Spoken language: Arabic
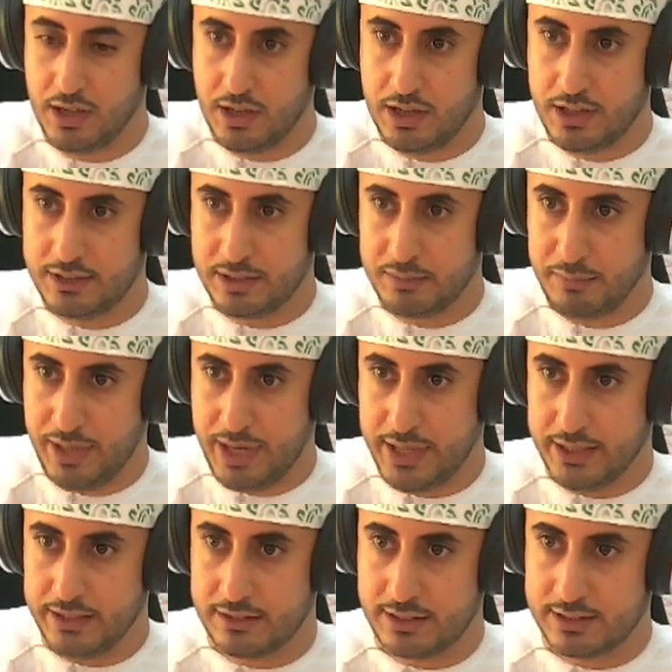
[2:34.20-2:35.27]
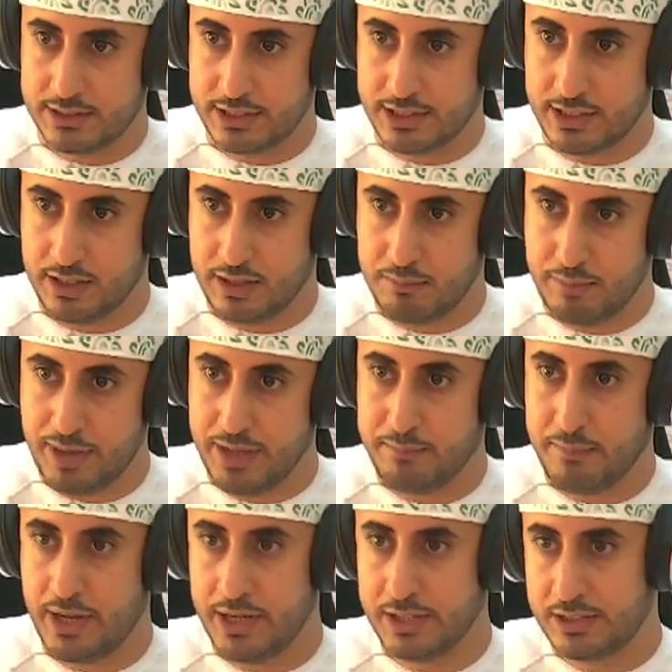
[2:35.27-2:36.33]
يتم إعادة تشكيله بعد
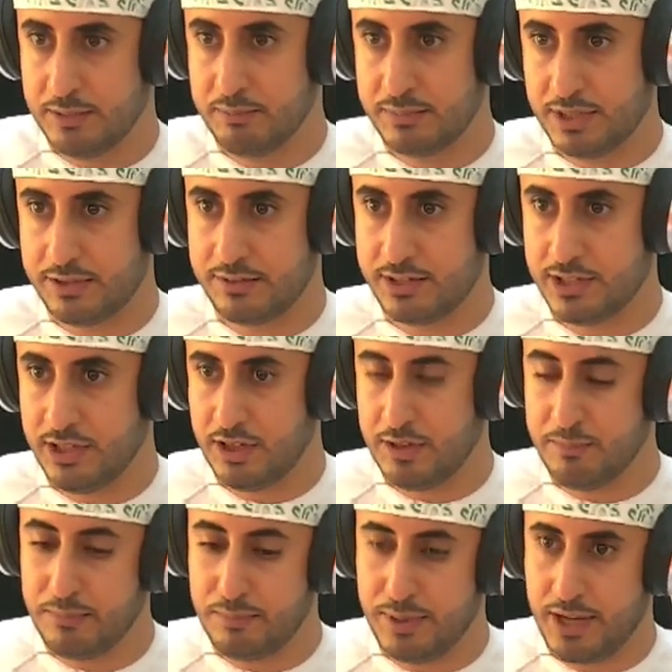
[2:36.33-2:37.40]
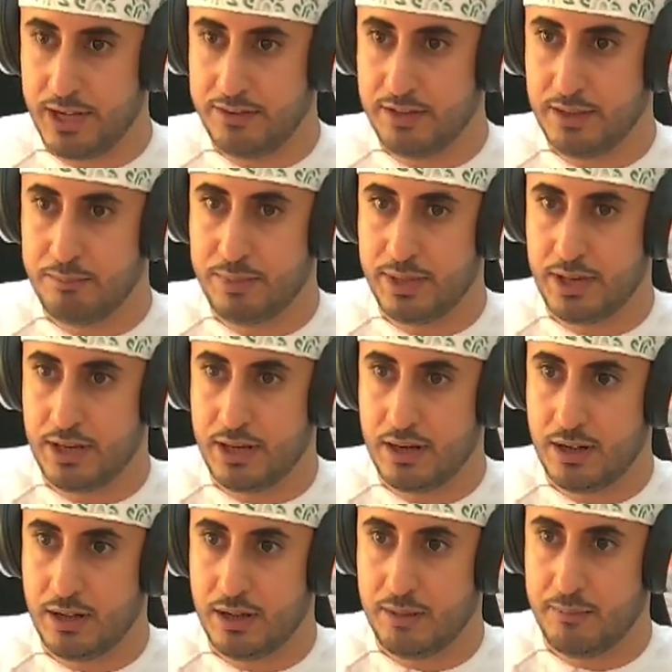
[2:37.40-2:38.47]
ما يتم تصنيعه بحسب
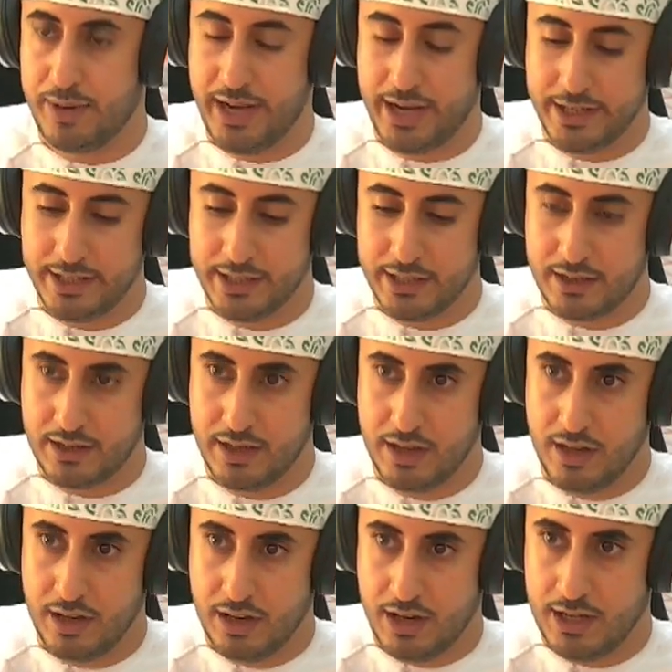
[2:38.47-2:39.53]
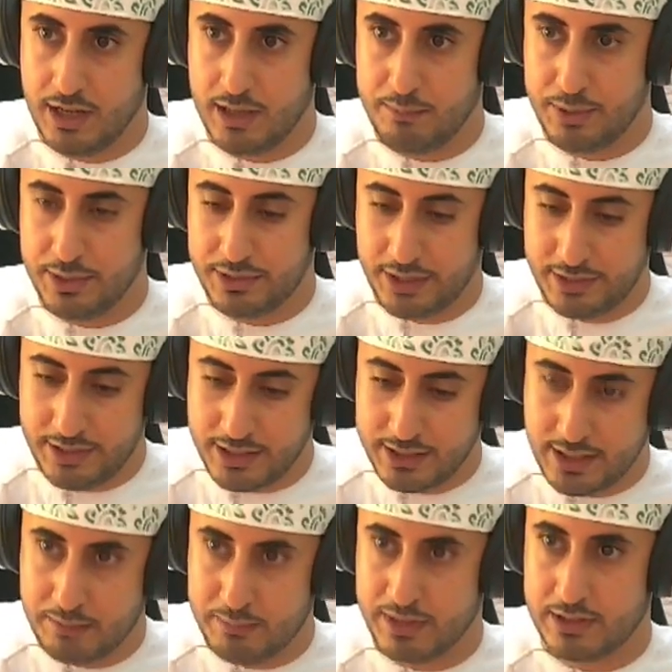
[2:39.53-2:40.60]
المعايير اللي
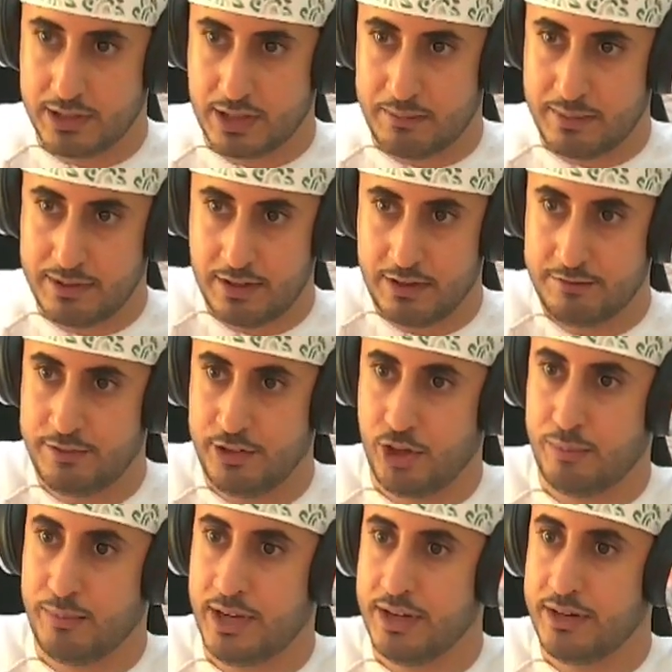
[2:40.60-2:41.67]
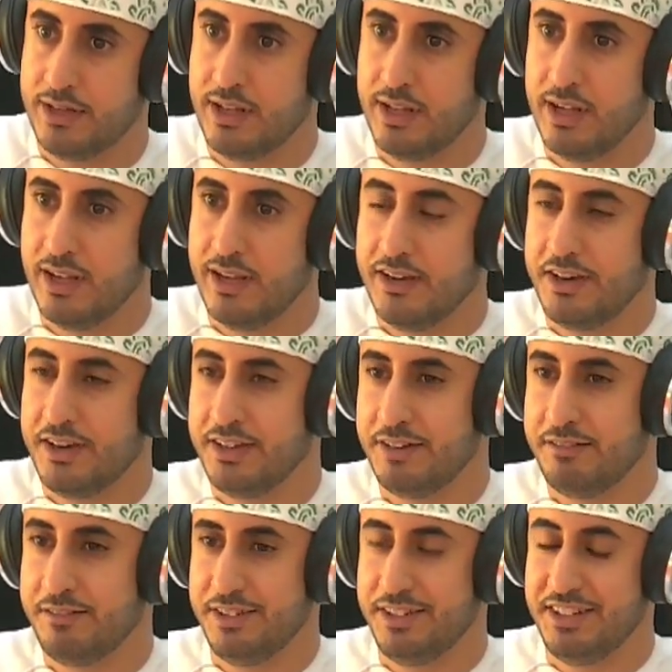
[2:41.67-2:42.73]
بتحتاجها المنطقة مثلا في عمان احنا
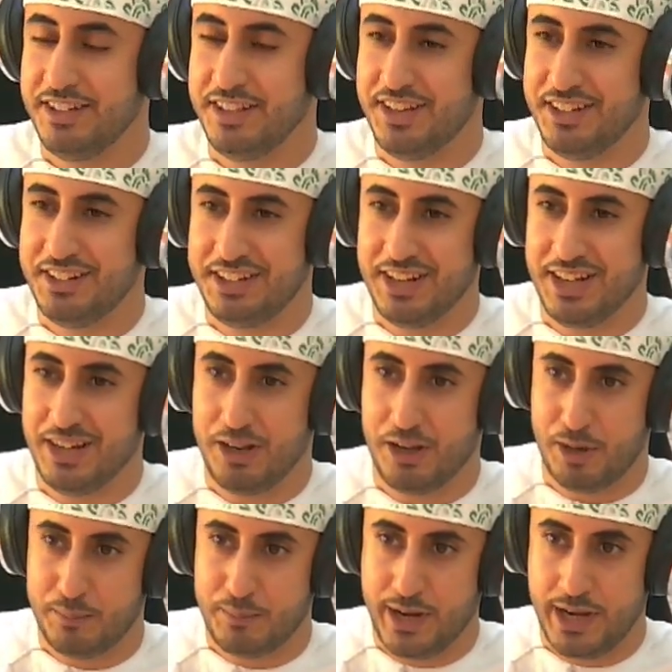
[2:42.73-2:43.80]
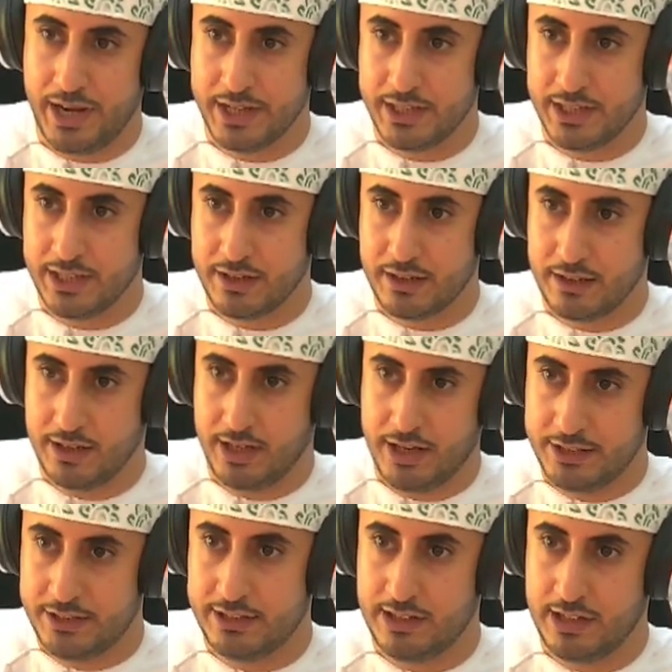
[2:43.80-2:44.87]
في عندنا معايير
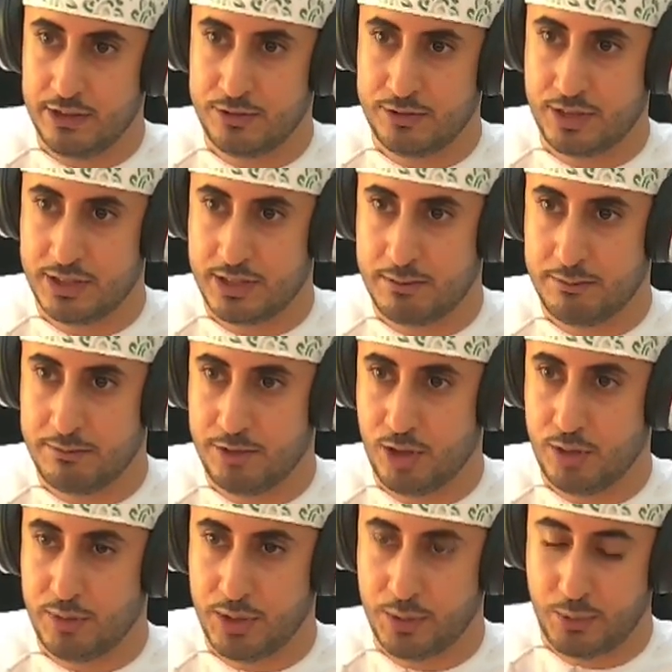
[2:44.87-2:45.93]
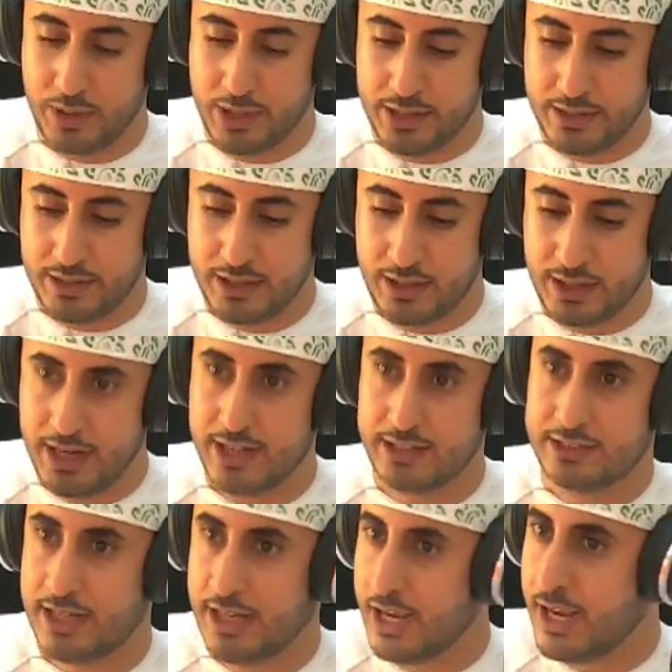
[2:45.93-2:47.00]
للحديد لا يستخدم في عمان وهذه لها
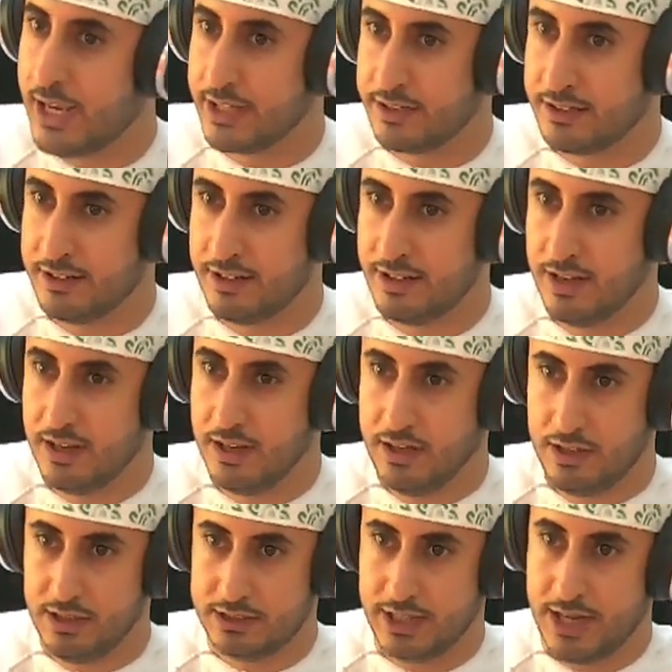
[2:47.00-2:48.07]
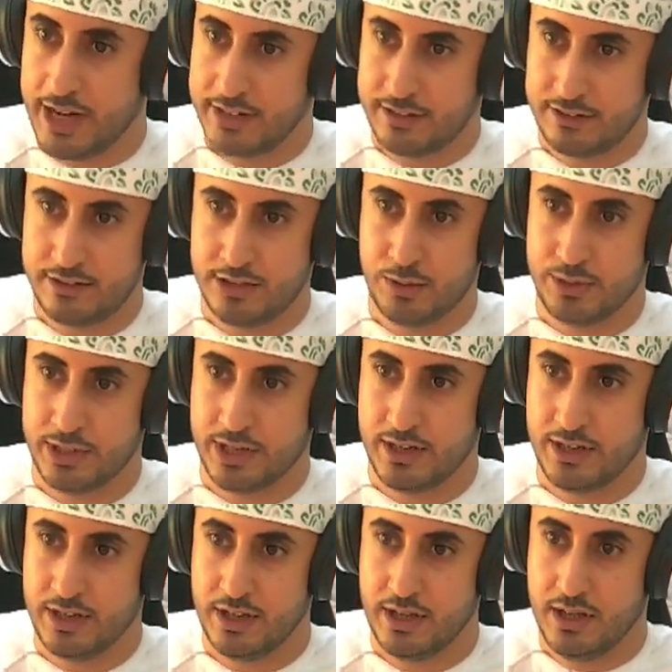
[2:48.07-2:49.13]
شهايد مم. شهايد جوده
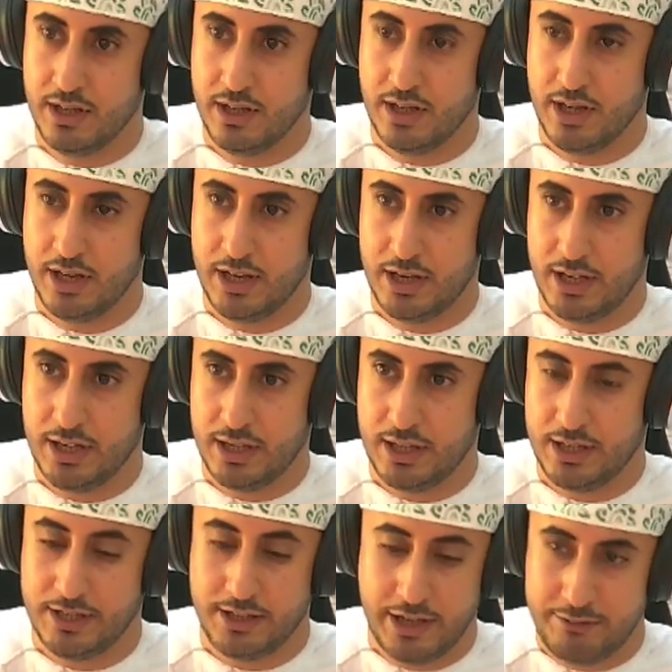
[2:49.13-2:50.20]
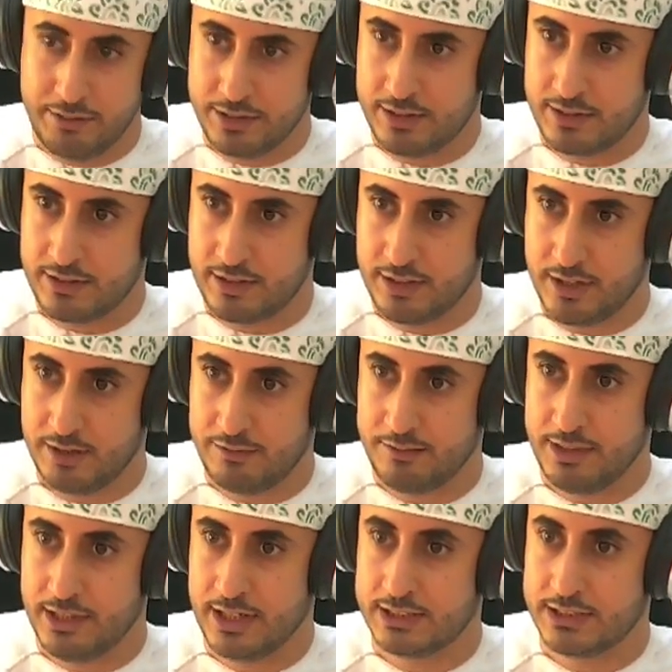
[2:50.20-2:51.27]
نعم. آه نافست
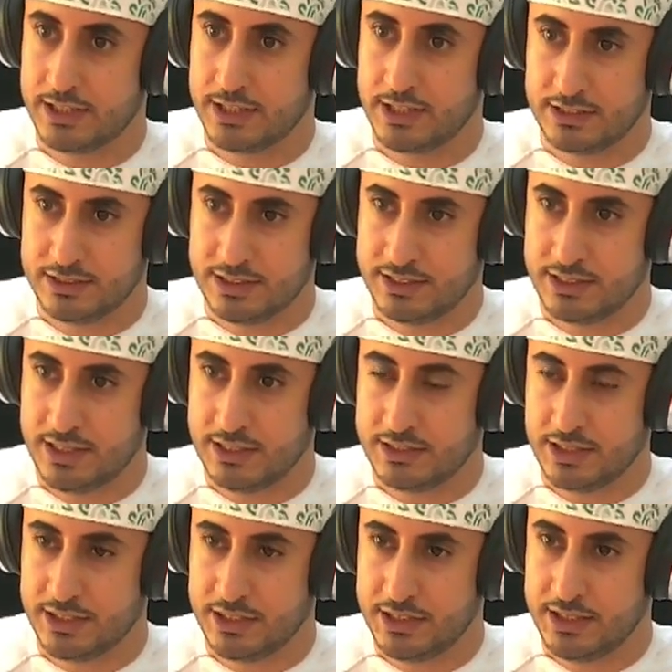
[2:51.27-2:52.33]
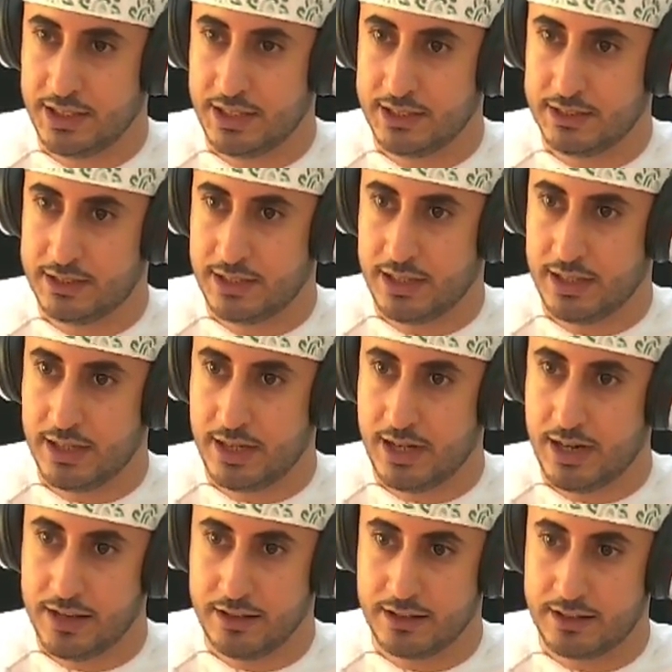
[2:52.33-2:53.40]
فيها شركه جندال شديد حتى
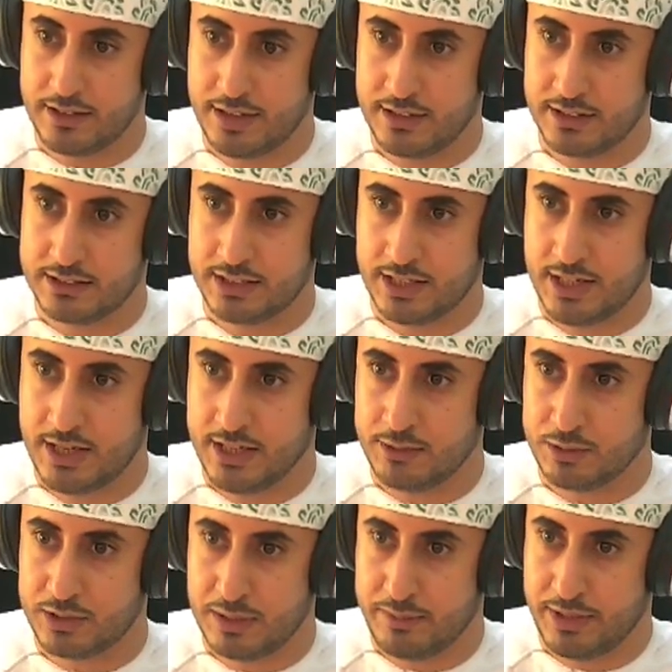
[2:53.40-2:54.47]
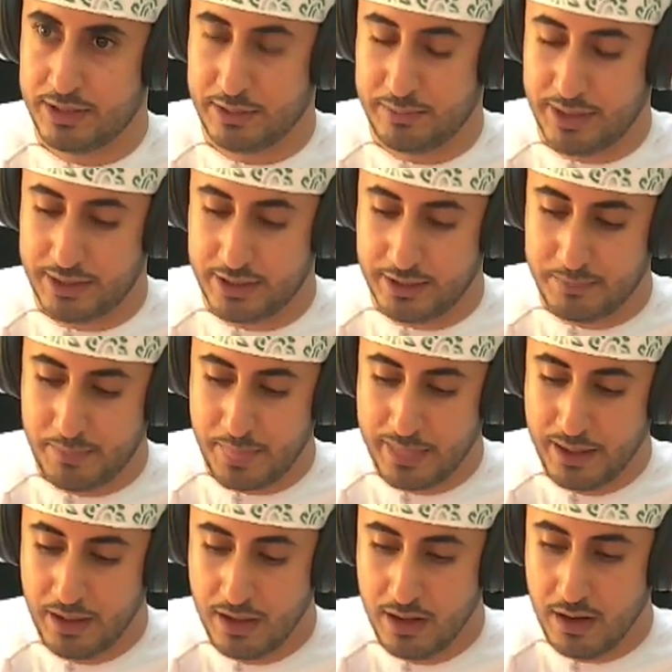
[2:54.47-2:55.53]
اخذت هذه الشهايد وتم اعتمادها
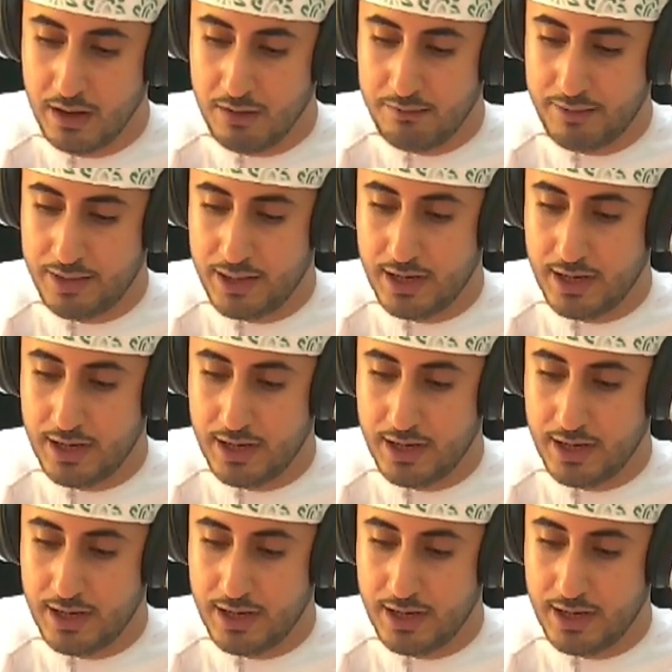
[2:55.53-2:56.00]
ف